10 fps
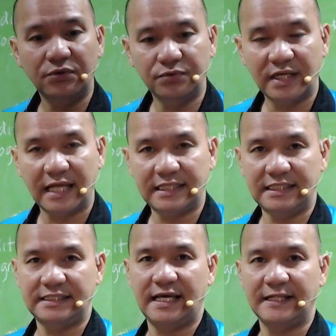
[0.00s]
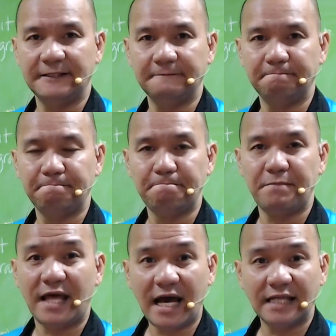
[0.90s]
ho natin yan.
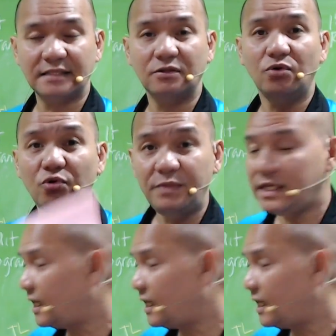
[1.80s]
At humingi